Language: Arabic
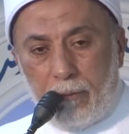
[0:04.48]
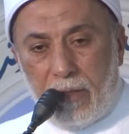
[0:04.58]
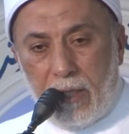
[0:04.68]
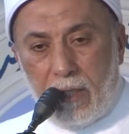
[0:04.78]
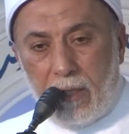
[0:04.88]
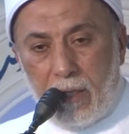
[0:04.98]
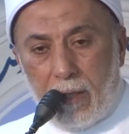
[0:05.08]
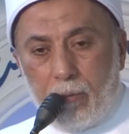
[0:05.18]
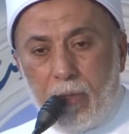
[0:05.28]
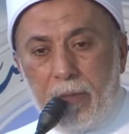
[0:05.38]
فيه
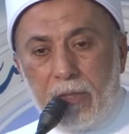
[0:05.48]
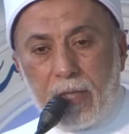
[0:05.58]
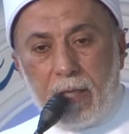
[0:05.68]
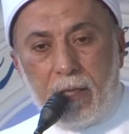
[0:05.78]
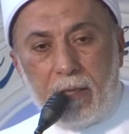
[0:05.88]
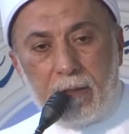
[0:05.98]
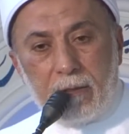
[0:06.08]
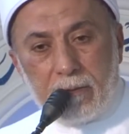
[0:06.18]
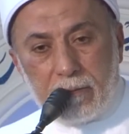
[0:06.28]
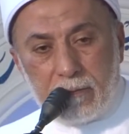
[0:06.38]
ابواب الجنه
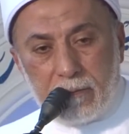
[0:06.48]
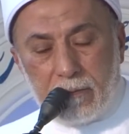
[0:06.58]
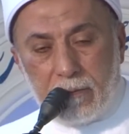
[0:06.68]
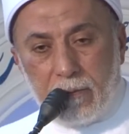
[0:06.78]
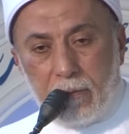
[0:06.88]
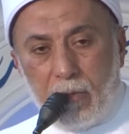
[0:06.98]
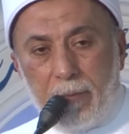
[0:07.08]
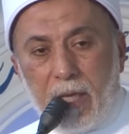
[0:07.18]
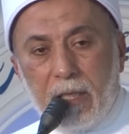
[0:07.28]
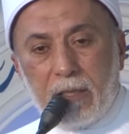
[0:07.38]

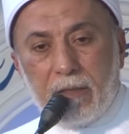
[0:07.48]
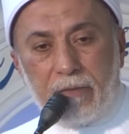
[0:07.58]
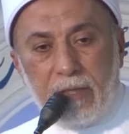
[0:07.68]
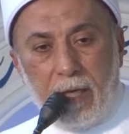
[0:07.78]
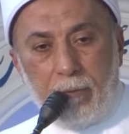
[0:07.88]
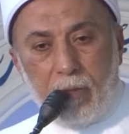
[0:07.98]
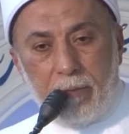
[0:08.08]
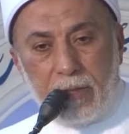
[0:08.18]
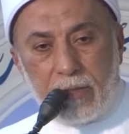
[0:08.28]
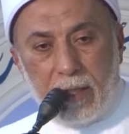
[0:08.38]
ومعنى تفتيح
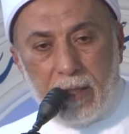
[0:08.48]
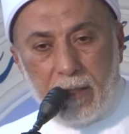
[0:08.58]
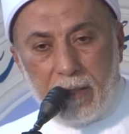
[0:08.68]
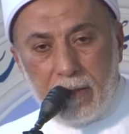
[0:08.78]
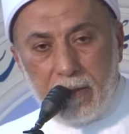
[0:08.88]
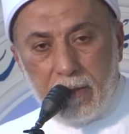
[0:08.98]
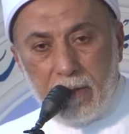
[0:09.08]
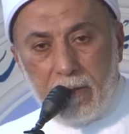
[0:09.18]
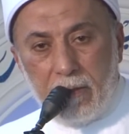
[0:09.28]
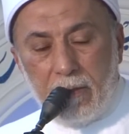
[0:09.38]
ابواب الجنه
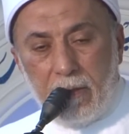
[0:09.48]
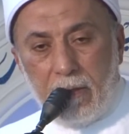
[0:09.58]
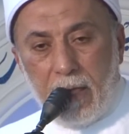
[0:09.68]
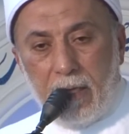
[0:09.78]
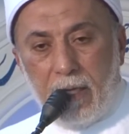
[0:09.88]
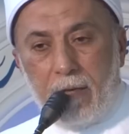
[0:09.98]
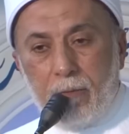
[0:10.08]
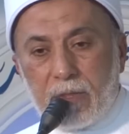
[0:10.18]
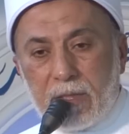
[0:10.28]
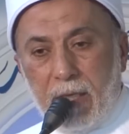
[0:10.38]
انها
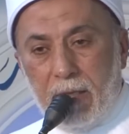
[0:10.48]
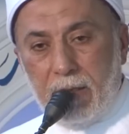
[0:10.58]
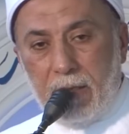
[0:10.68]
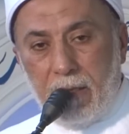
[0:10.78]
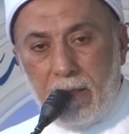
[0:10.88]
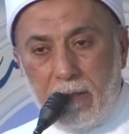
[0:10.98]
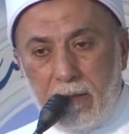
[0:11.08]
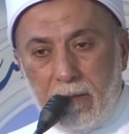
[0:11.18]
مستعده